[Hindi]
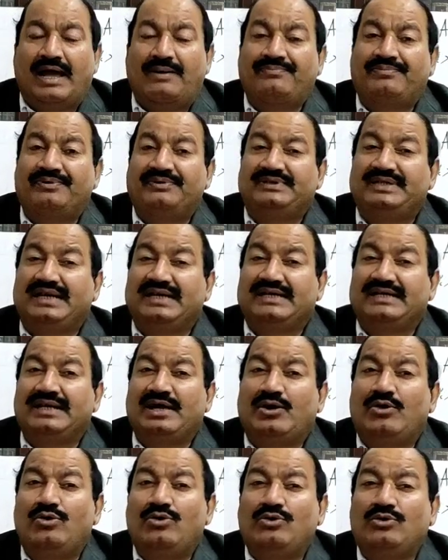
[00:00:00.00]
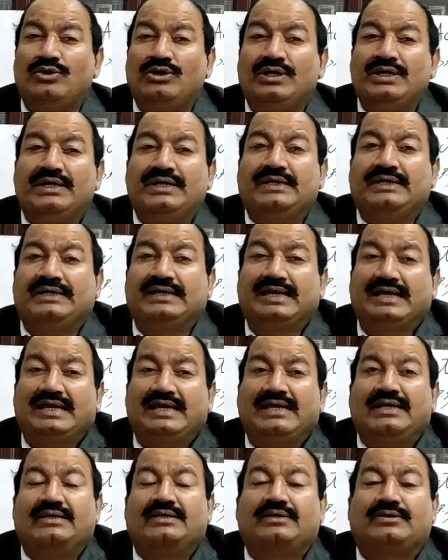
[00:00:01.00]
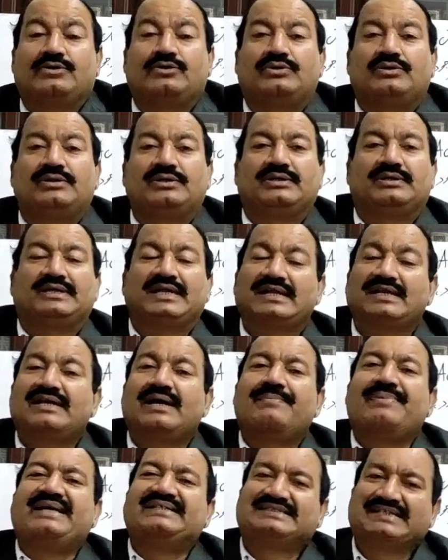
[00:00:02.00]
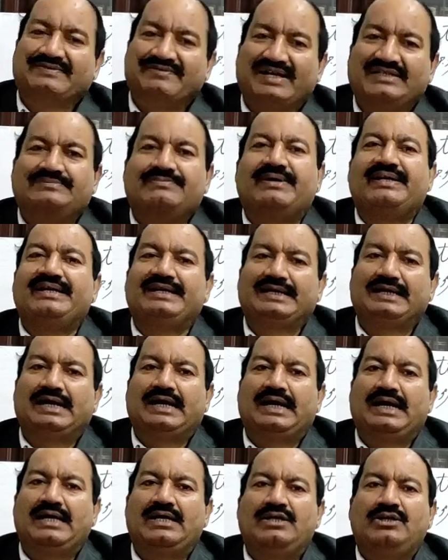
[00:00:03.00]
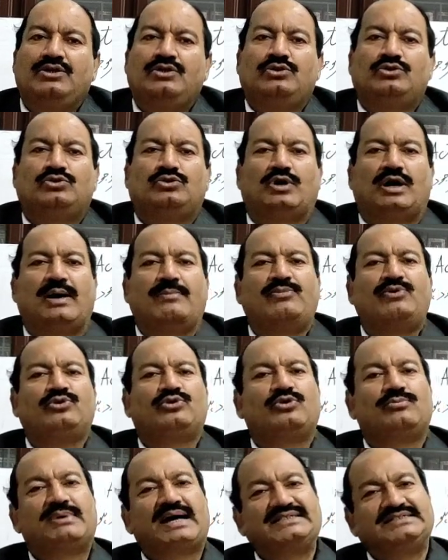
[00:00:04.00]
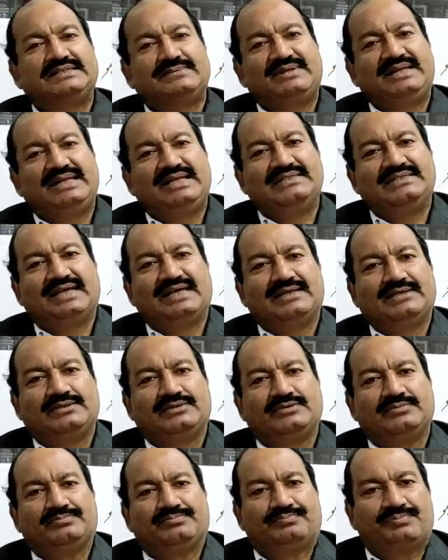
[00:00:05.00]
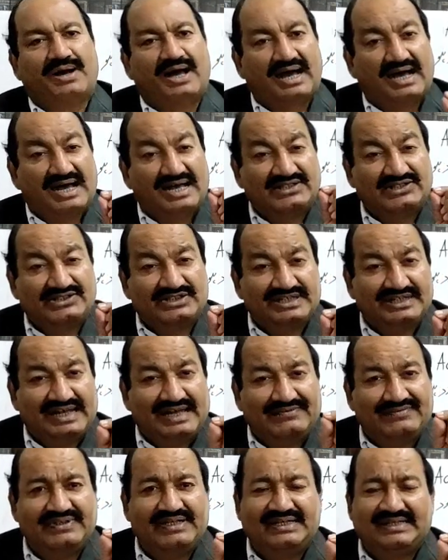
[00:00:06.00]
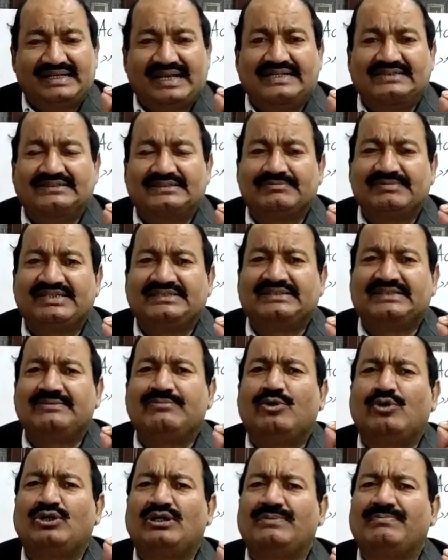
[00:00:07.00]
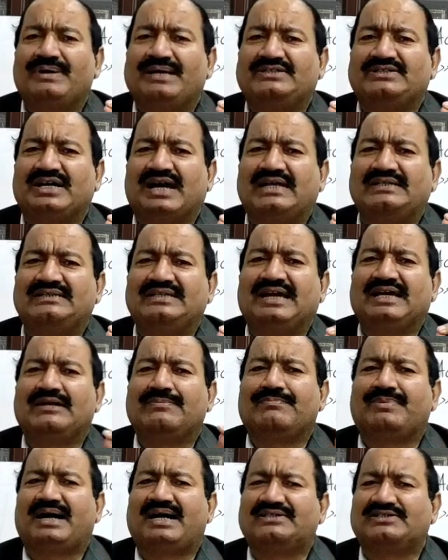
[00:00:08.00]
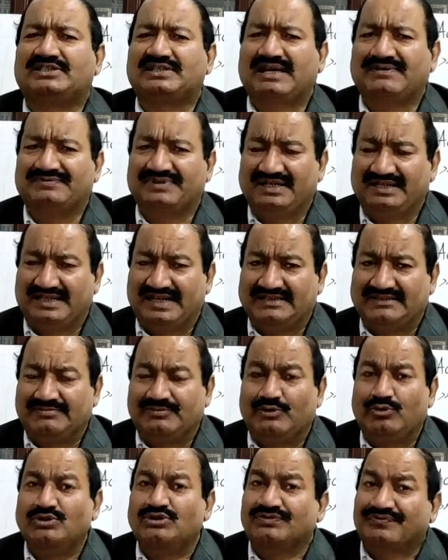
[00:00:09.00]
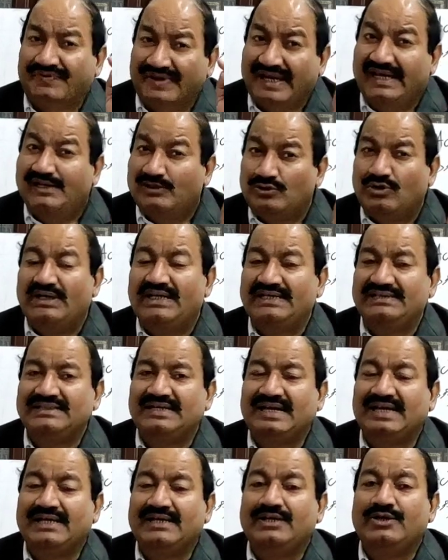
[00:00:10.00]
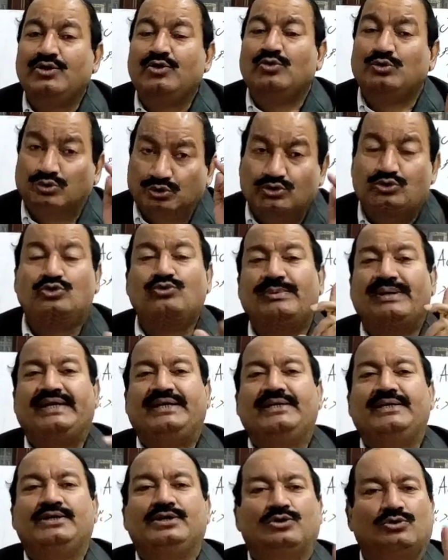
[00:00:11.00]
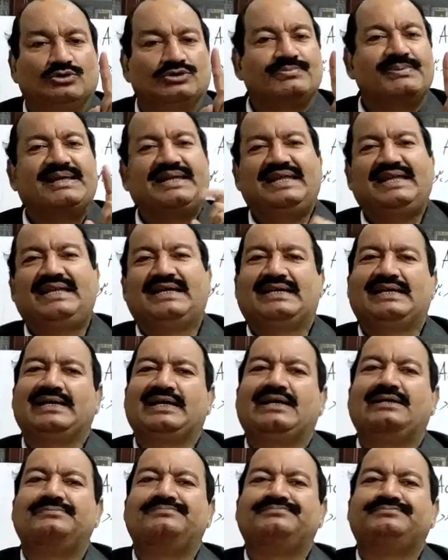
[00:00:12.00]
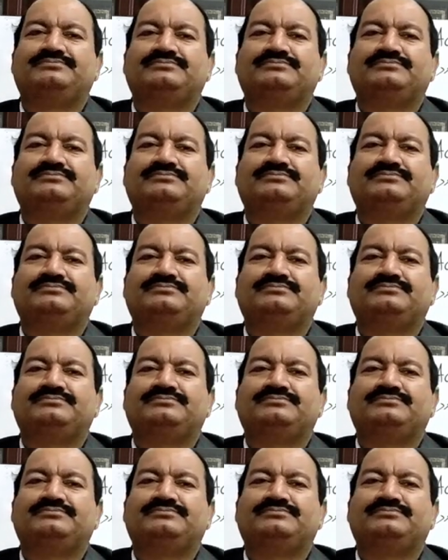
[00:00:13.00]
अब देखना हो कि किन का पैसे वैस बनेगा तो हम उनको माजी में ले जाएं पास्ट इंडेफिनेट टेंस में इसकी मोटी पहचान यह कि पास्ट इंडेफिनेट टेंस में उस फेल को ले जाएं उर्दू में उसमें नहीं लगेगा